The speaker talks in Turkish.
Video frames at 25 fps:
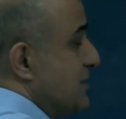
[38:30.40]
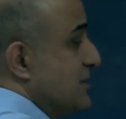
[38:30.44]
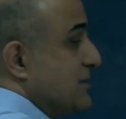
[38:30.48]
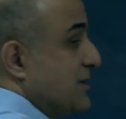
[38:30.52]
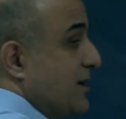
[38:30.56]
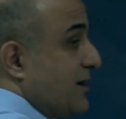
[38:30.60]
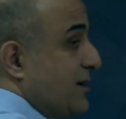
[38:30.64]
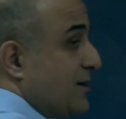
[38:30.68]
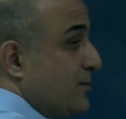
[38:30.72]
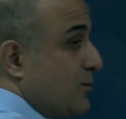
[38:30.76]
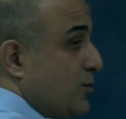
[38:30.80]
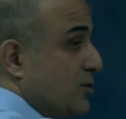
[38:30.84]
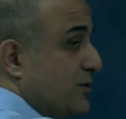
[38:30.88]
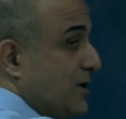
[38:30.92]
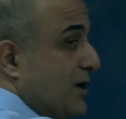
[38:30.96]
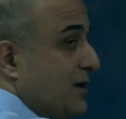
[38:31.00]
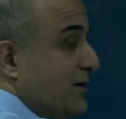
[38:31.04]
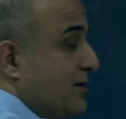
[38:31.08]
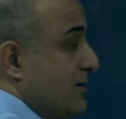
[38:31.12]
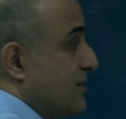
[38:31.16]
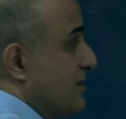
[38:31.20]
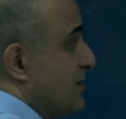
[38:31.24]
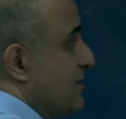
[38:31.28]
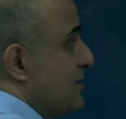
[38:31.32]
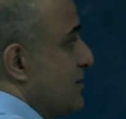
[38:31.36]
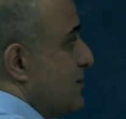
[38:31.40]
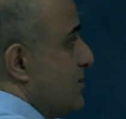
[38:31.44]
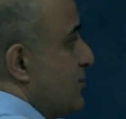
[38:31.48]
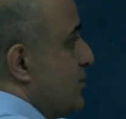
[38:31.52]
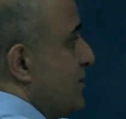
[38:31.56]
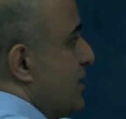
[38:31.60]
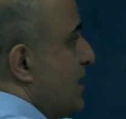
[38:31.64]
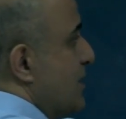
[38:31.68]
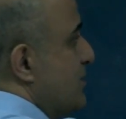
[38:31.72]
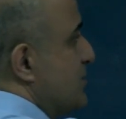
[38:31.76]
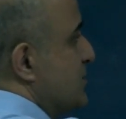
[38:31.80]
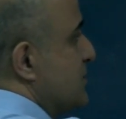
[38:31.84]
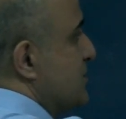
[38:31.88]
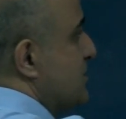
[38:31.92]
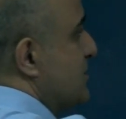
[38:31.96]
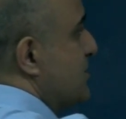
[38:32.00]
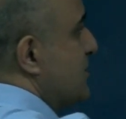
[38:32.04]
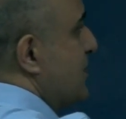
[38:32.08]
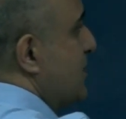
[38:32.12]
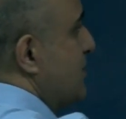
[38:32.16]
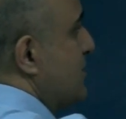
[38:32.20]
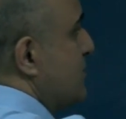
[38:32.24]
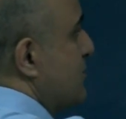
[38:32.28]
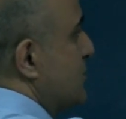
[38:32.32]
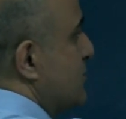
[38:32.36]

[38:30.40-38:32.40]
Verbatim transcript: İki tane model e, önermiştik daha